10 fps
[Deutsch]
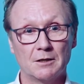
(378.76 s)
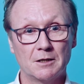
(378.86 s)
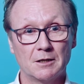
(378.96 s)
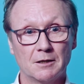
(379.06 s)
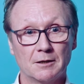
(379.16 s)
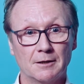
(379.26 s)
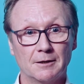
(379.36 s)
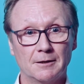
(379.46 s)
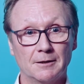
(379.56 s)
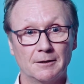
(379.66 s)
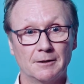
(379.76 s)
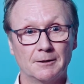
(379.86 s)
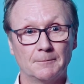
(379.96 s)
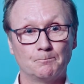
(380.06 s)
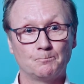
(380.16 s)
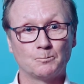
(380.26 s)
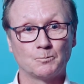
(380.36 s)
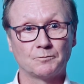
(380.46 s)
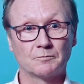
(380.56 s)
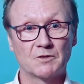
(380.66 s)
die
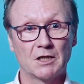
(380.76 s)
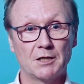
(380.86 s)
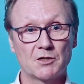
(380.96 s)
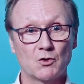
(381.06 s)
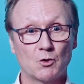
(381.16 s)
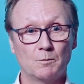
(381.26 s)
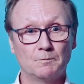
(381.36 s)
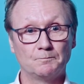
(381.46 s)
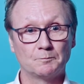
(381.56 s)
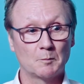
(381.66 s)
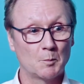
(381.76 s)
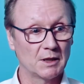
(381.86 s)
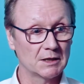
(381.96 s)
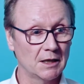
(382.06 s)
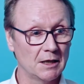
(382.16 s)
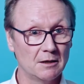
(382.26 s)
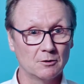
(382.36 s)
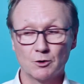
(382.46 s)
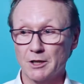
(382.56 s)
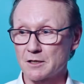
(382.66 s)
Silizium äh, ähm, Batterie
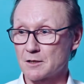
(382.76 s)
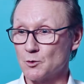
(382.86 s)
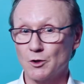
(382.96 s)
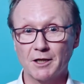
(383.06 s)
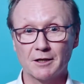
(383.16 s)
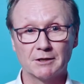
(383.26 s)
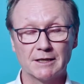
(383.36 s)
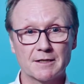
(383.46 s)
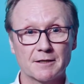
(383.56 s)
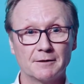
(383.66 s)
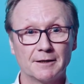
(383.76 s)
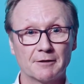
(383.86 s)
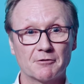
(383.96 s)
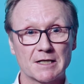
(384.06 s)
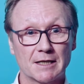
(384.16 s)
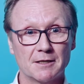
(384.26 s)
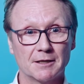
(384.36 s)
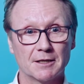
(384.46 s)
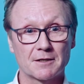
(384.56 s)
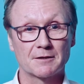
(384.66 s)
oder ist es möglicherweise etwas
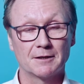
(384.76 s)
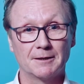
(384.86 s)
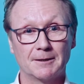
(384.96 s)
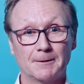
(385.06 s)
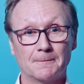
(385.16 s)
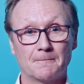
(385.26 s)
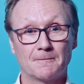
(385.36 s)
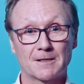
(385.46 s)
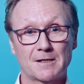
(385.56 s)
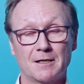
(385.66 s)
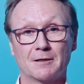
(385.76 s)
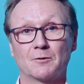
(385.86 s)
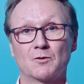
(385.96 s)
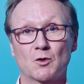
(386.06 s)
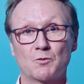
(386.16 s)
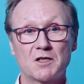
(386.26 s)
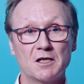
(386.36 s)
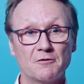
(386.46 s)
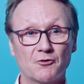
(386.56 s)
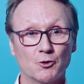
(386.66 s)
anderes, äh, was hier zum
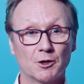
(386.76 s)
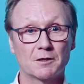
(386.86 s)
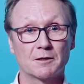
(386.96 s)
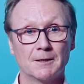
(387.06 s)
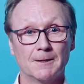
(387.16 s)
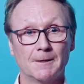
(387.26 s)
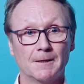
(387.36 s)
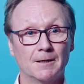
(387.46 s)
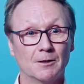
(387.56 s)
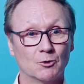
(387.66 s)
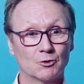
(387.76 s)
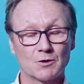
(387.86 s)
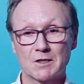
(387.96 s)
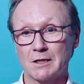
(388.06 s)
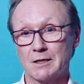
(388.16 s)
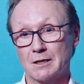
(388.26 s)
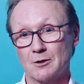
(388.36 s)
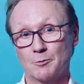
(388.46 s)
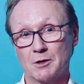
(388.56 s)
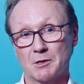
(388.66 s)
Ziel führt und uns die Energie
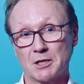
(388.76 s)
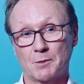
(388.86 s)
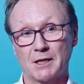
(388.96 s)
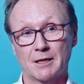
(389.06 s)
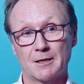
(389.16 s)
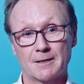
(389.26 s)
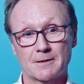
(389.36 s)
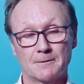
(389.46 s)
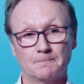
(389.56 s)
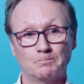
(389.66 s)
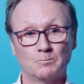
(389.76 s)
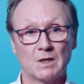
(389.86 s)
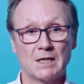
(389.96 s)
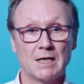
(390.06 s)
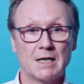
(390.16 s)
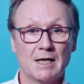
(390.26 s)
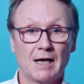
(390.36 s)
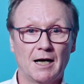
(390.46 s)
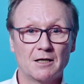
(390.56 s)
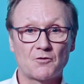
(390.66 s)
optimal speichern lässt?
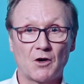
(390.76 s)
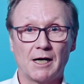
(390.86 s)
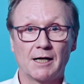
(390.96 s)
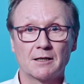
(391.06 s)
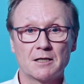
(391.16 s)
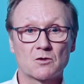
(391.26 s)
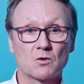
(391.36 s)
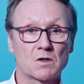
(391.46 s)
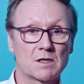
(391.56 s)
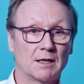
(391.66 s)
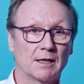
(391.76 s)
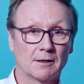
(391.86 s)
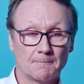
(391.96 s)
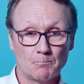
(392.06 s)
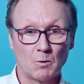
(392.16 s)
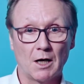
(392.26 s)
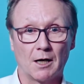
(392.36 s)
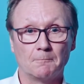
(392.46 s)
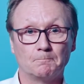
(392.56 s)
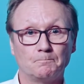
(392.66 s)
Alles Fragen, die sozusagen, ja,